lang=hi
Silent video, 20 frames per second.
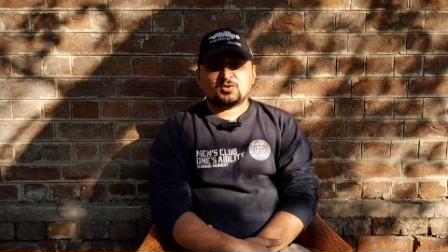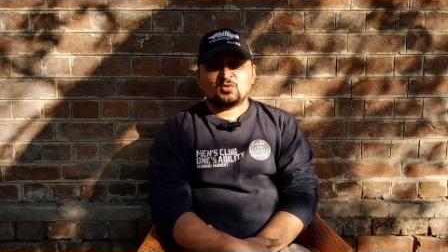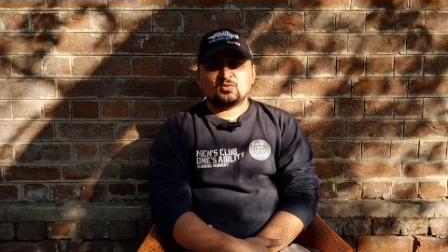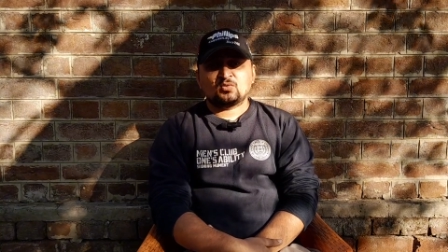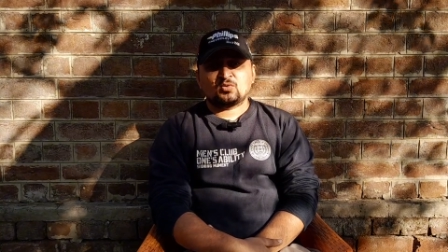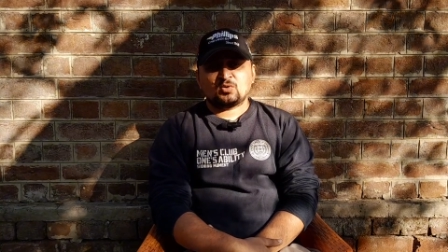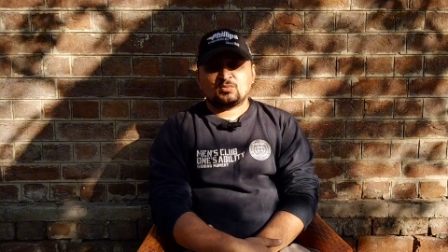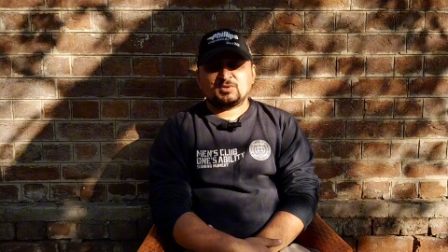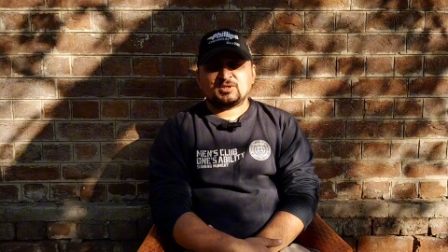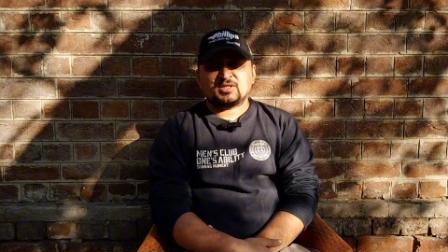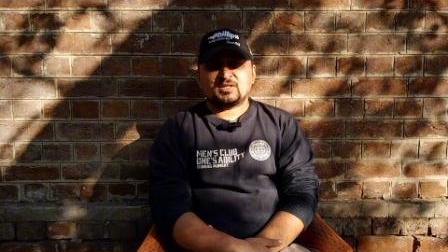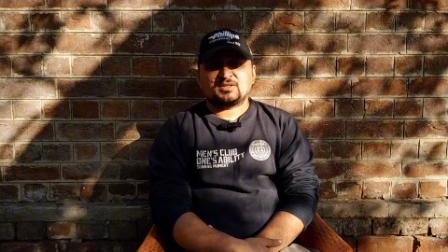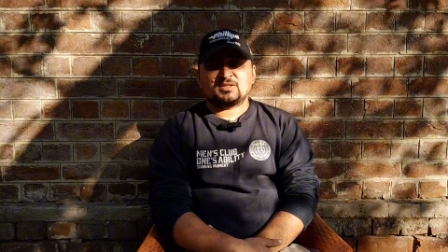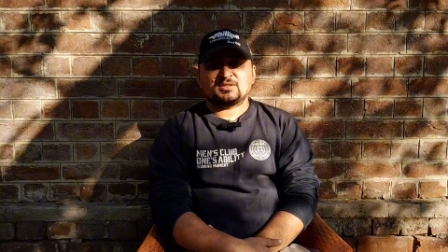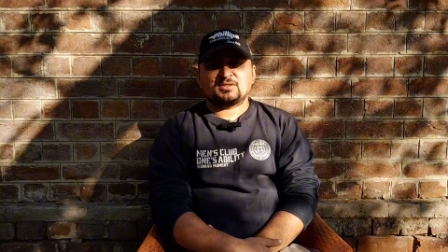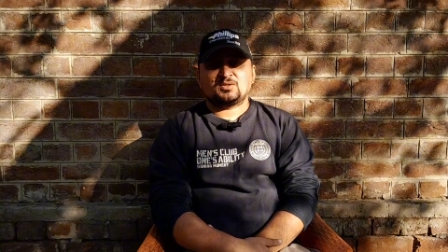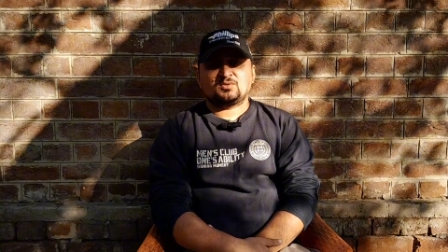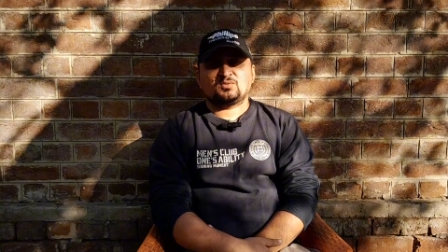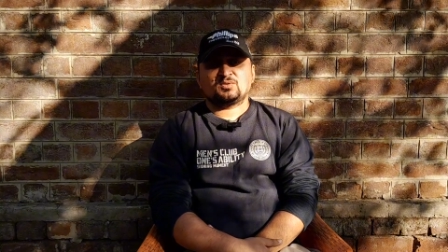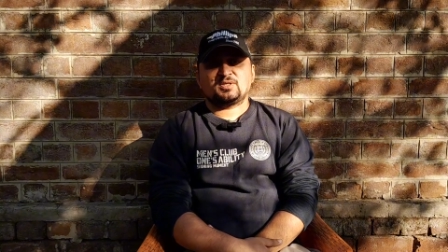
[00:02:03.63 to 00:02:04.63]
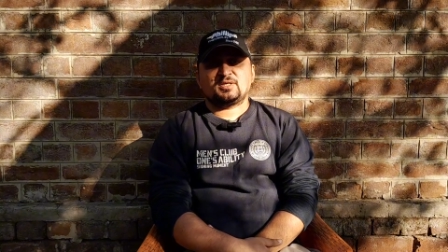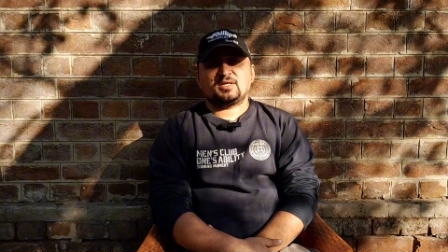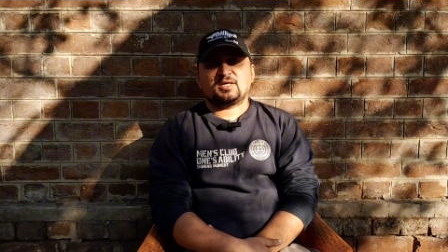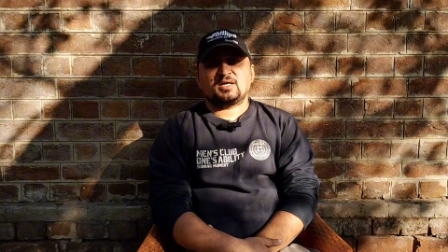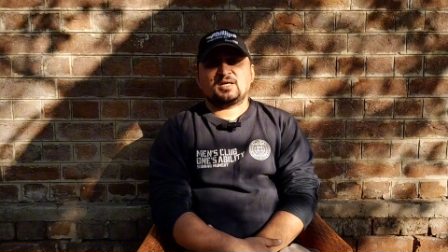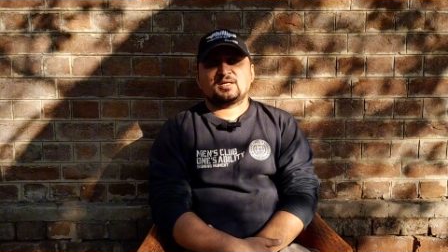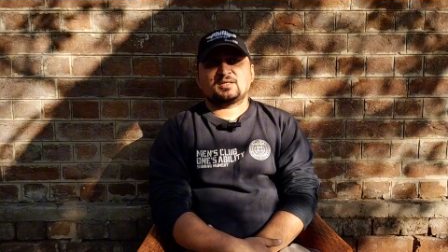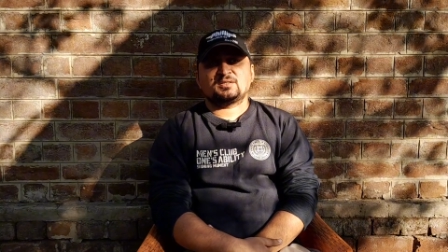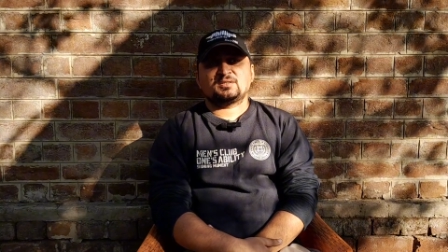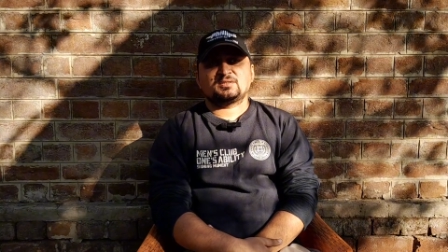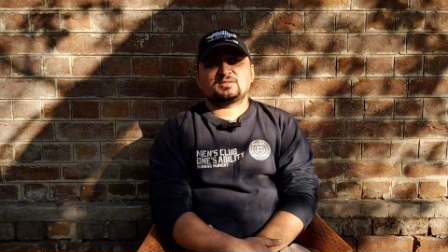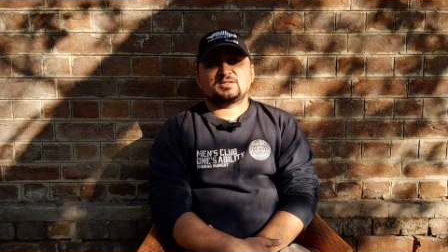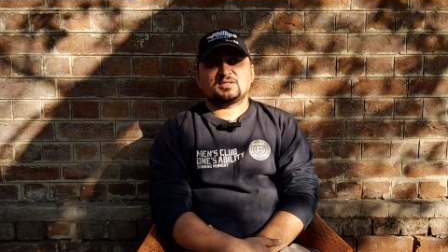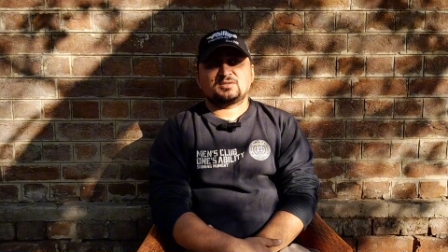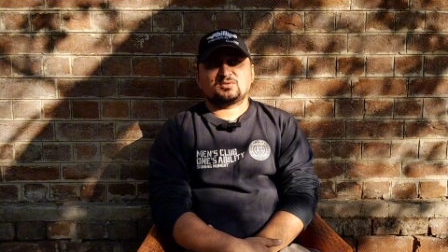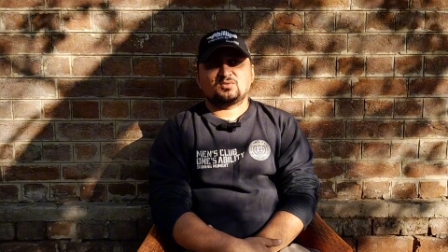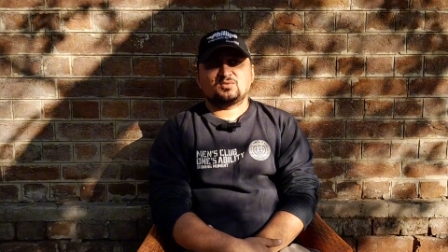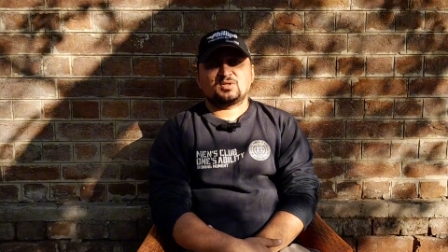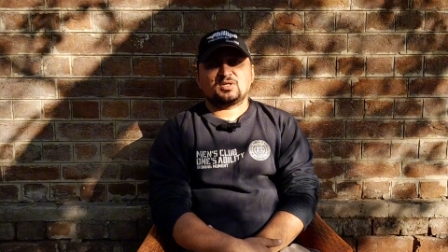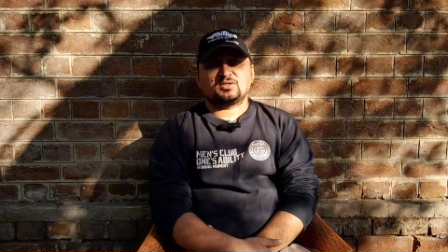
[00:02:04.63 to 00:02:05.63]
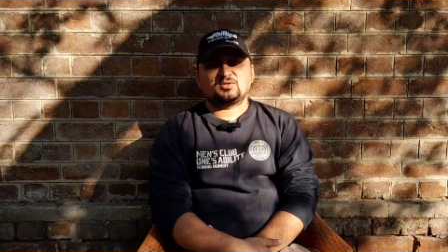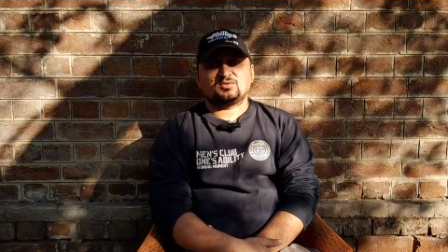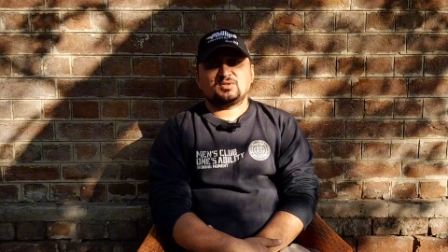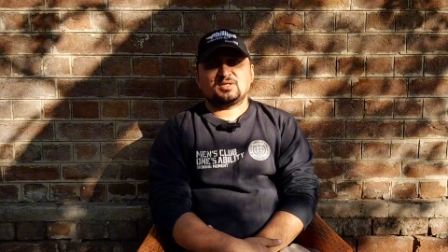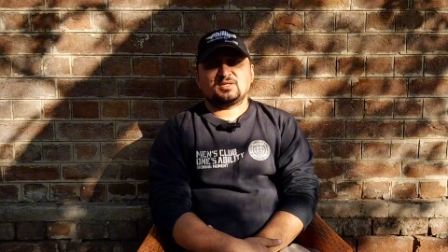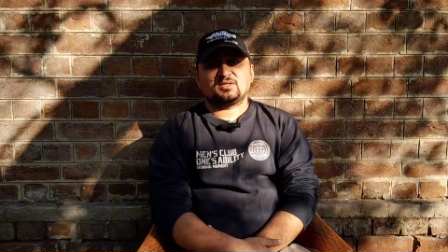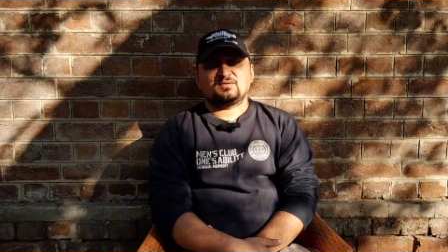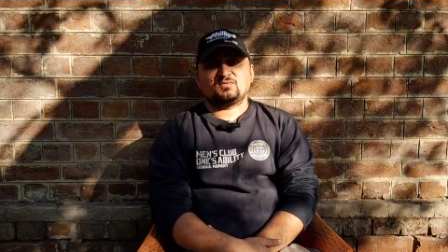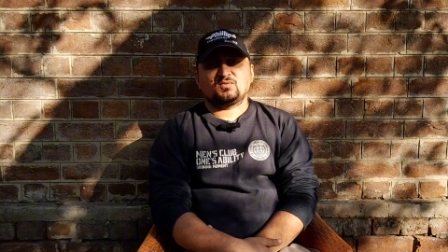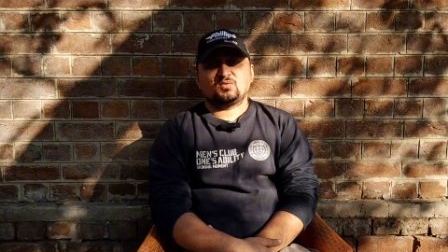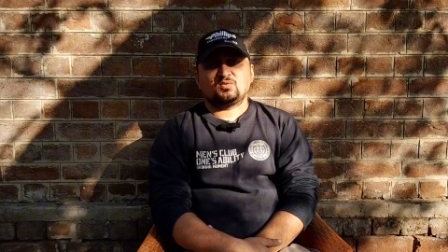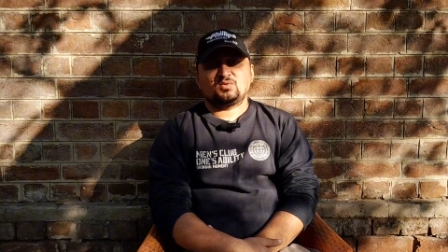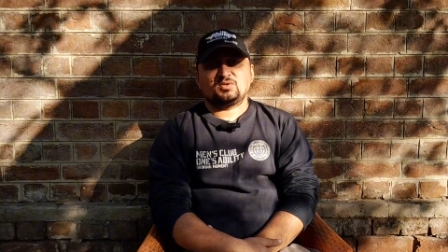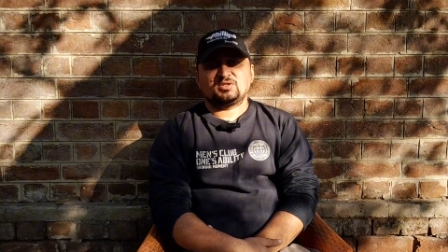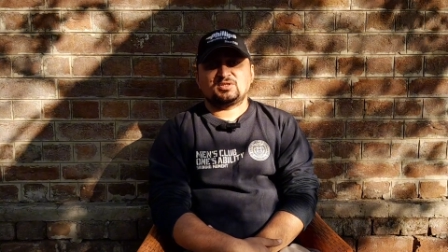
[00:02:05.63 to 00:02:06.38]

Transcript: तो उनको बताता चलूँ कि यार छतों का जो है ना वो